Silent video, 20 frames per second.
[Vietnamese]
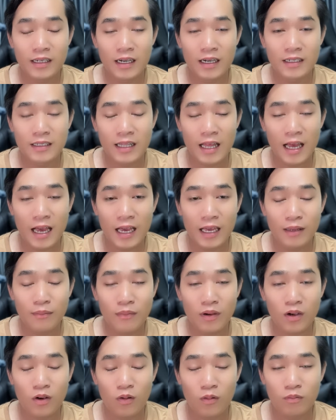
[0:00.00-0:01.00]
cơ thể
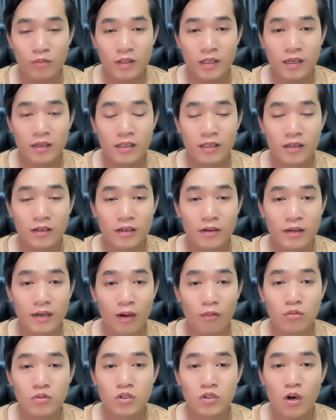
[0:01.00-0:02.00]
mà cũng vừa, vừa
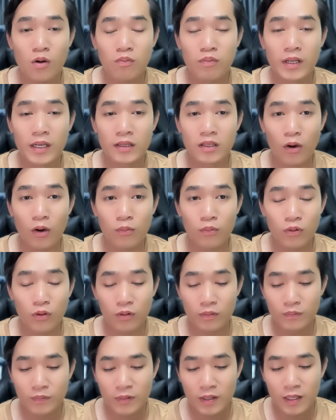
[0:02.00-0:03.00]
nóng sốt liên tục luôn
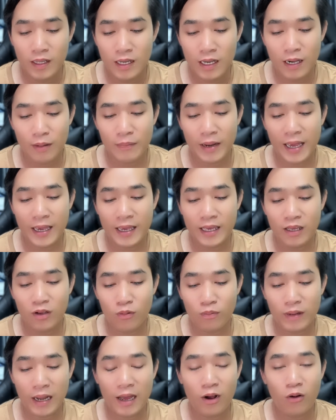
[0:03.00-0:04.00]
hôm nay thì
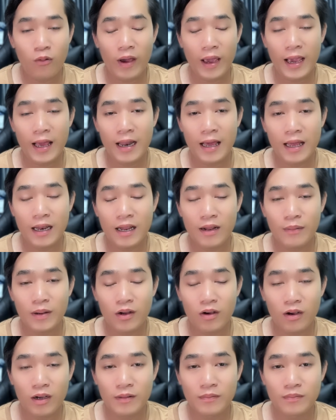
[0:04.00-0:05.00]
cũng đã khỏe lại rồi bà
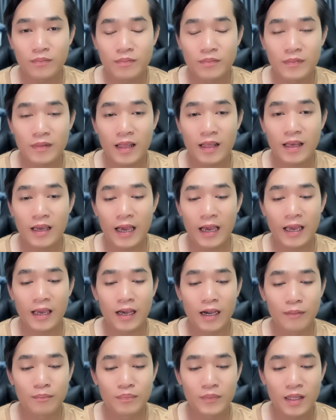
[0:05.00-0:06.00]
coi hai
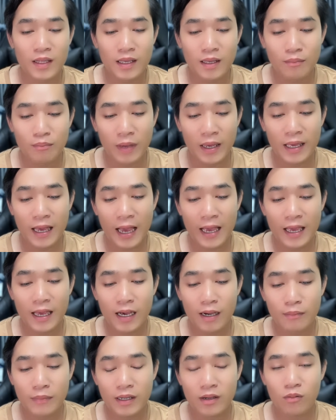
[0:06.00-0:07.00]
hôm bị hai
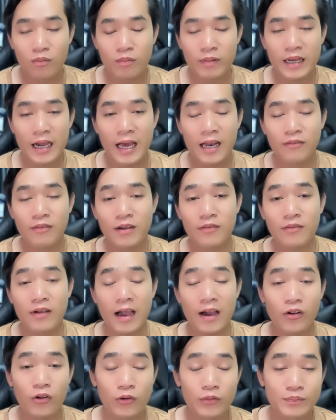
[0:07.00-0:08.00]
hôm cũng khá là vất
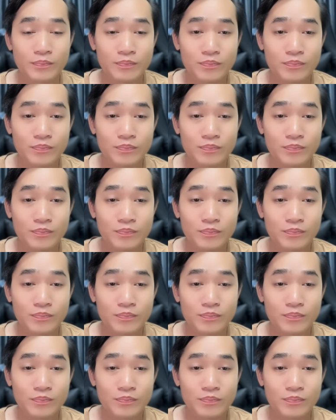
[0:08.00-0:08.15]
vả luôn